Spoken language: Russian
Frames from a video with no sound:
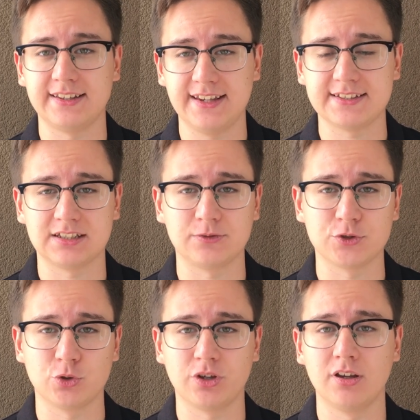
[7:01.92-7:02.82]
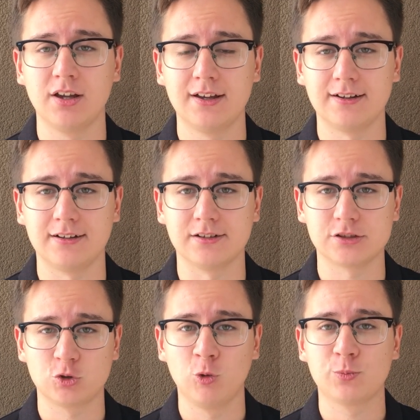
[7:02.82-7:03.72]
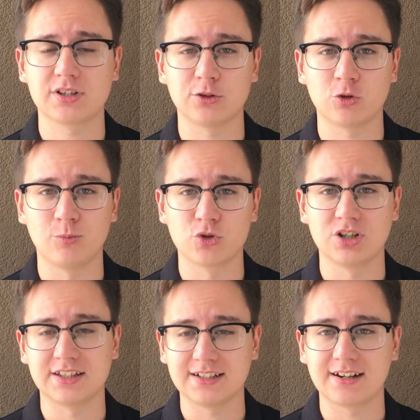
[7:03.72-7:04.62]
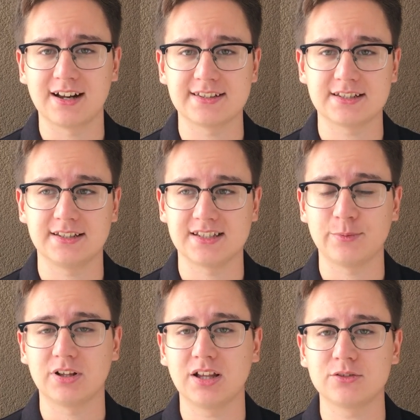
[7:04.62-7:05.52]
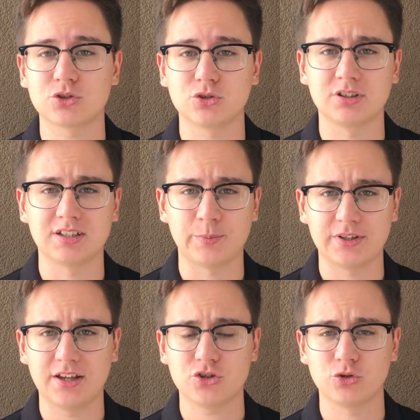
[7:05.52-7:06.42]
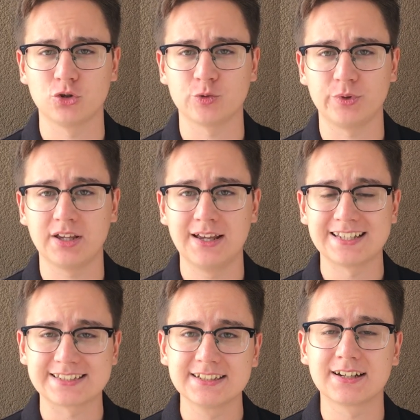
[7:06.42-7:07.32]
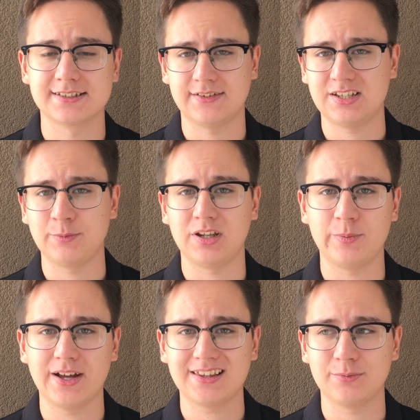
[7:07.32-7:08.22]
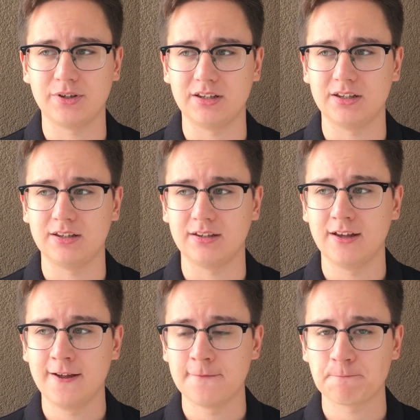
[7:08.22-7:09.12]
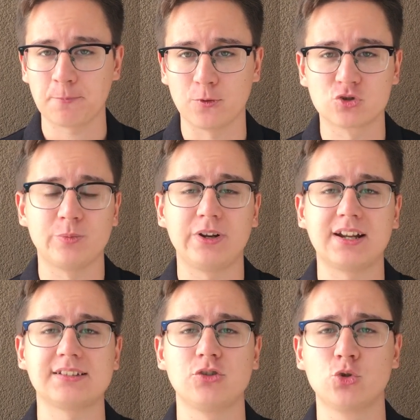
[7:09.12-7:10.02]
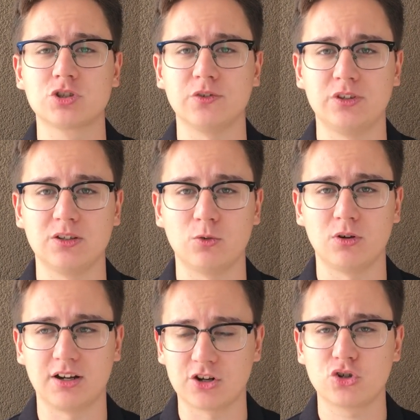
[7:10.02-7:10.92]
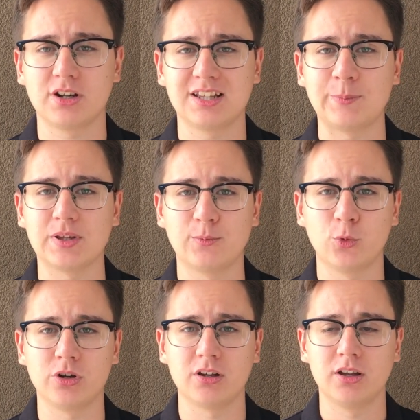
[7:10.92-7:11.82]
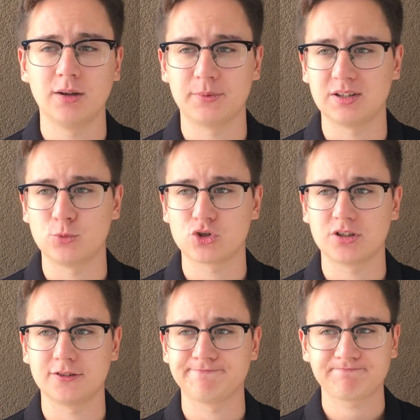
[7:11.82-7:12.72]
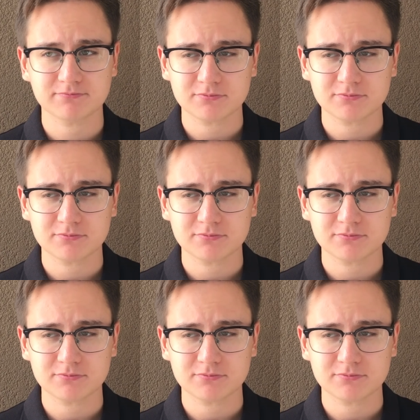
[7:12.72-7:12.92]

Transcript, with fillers: есть этот высокий э, столб, с которым можно отыграться. И самое главное, что этот нападающий должен быть сыгран со всеми ребятами, и нужно прекрасно чувствовать его, хорошо играть на подборе, потому что